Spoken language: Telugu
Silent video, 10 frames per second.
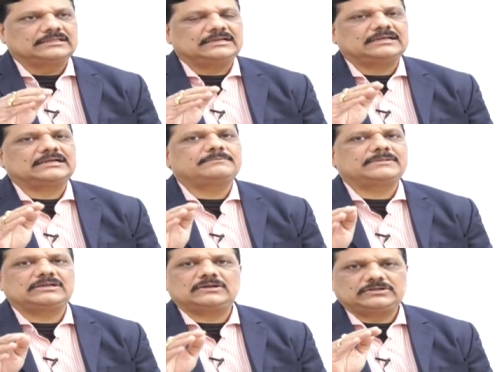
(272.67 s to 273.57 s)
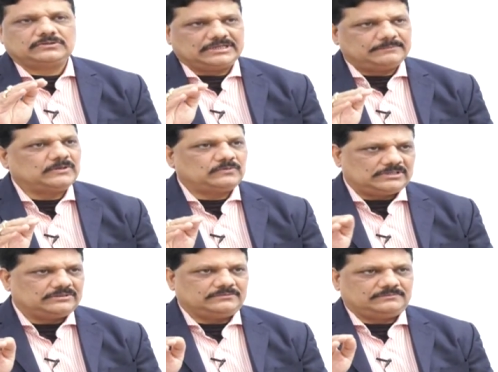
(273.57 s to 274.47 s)
తెల్లకామెర్లు అంటూ ఏమీ
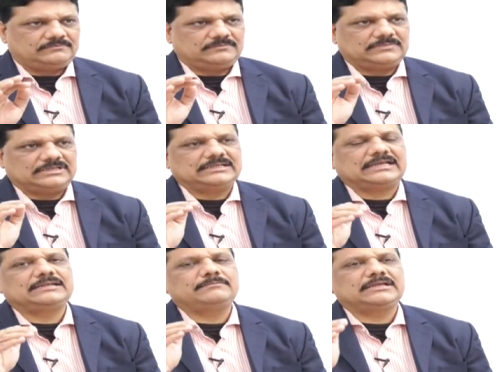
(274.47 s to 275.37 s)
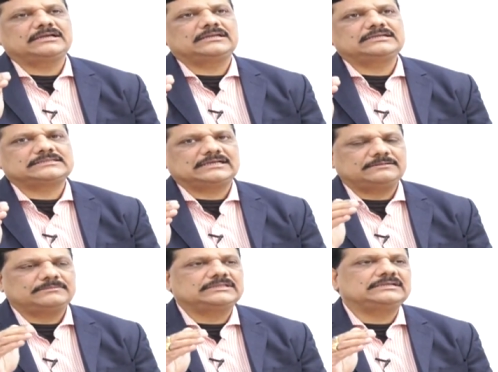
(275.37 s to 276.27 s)
ఉండదు అది అనిమియానే
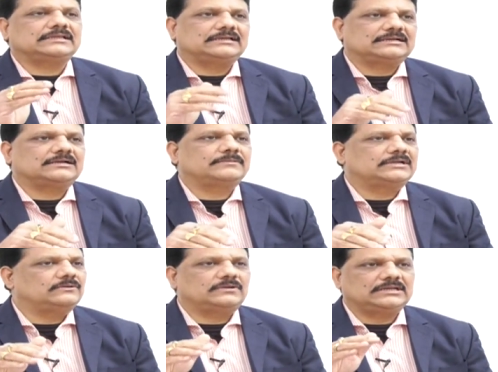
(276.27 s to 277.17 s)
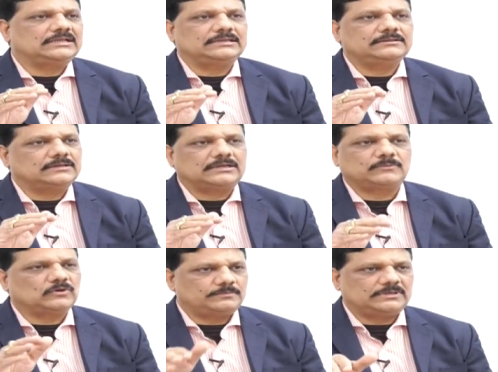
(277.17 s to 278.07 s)
చాలామంది తెల్ల కామెర్లు అని
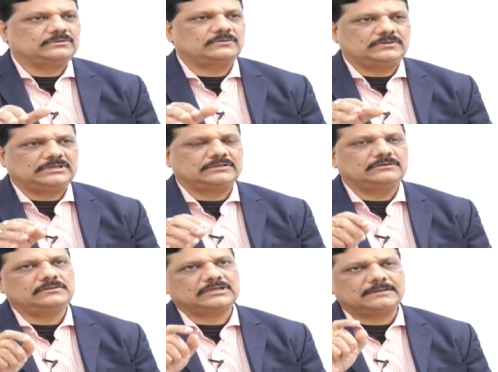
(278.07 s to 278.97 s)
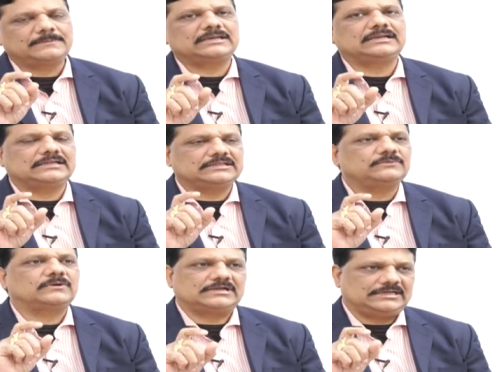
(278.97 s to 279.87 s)
అపోహపడుతూ ఉంటారు కామెర్లు అనేది
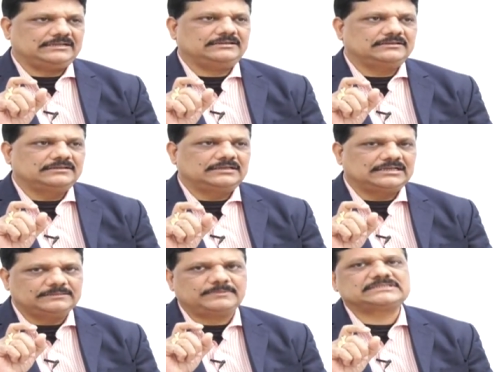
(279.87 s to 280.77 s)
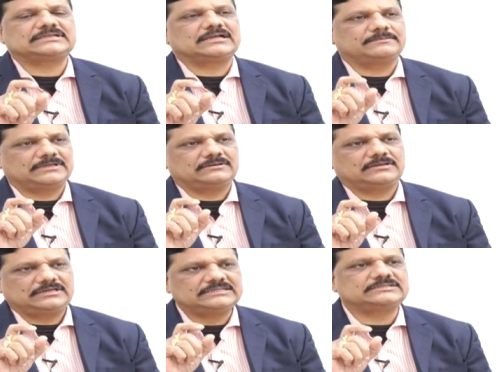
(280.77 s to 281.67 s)
ఒకటే అది పచ్చ కామెర్లు
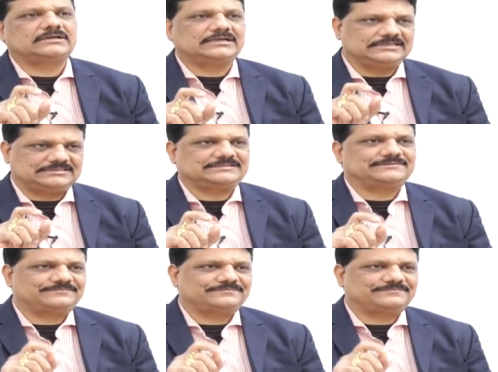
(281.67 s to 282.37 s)
అంటే జాండీస్